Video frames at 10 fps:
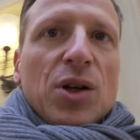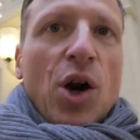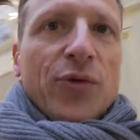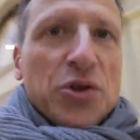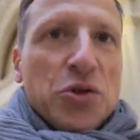
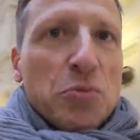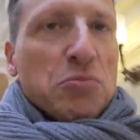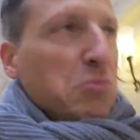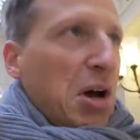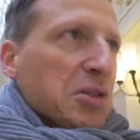Kauf was Gumm.
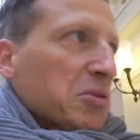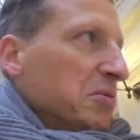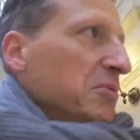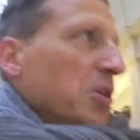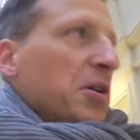Also,
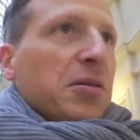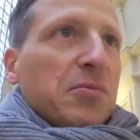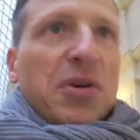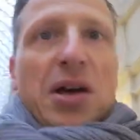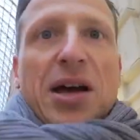
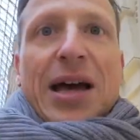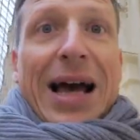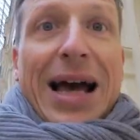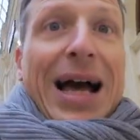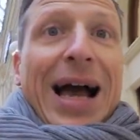
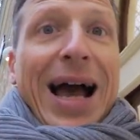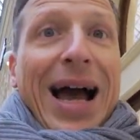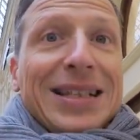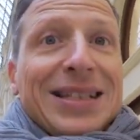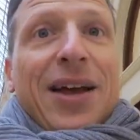
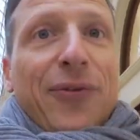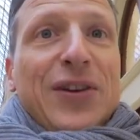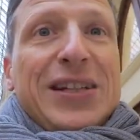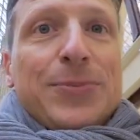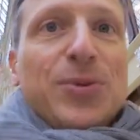äh, eins der
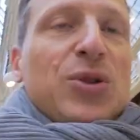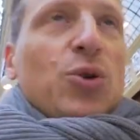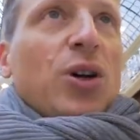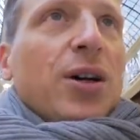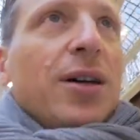
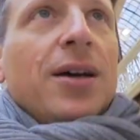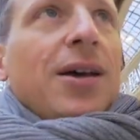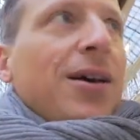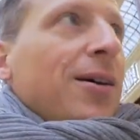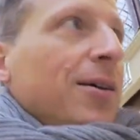Pflichtbesuche,
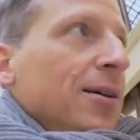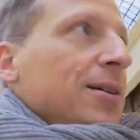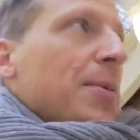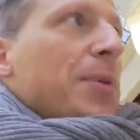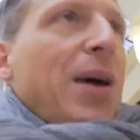
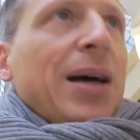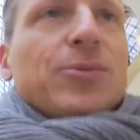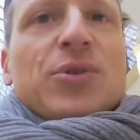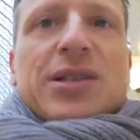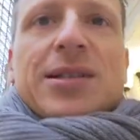die man
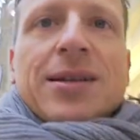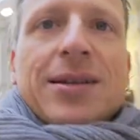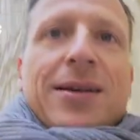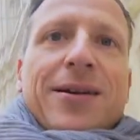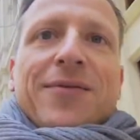machen muss,
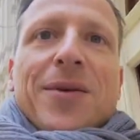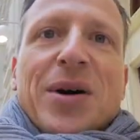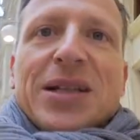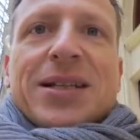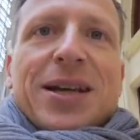wenn
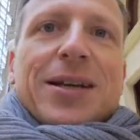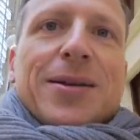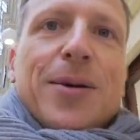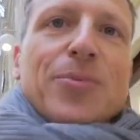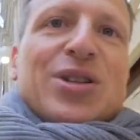man hier
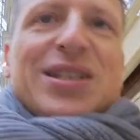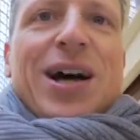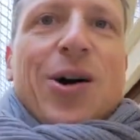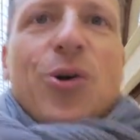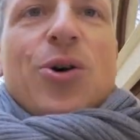in
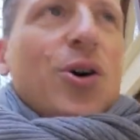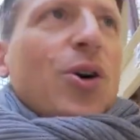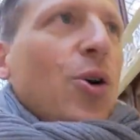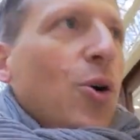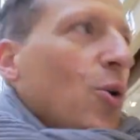Moskau
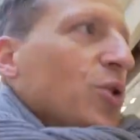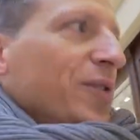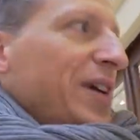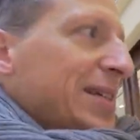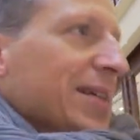
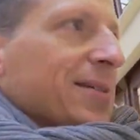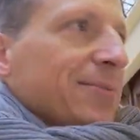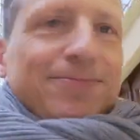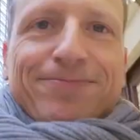unterwegs ist.